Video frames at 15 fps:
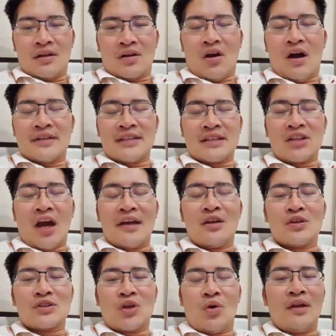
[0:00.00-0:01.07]
ก่อนจะต่อยลุง
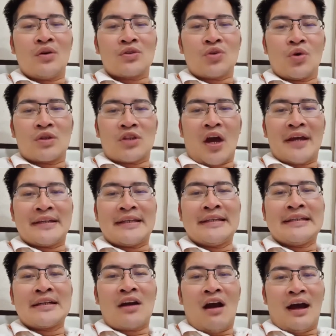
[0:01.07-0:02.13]
ตู่ให้ลุงตู่ต่อยที
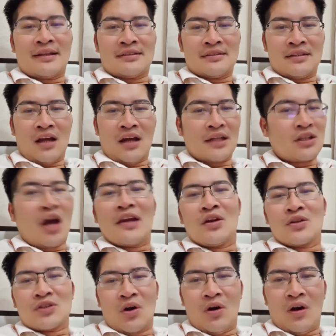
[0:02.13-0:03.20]
นึงก่อนแล้วก็ต่อยลุ
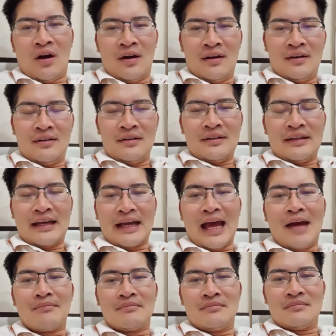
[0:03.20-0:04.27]
งตู่นะครับ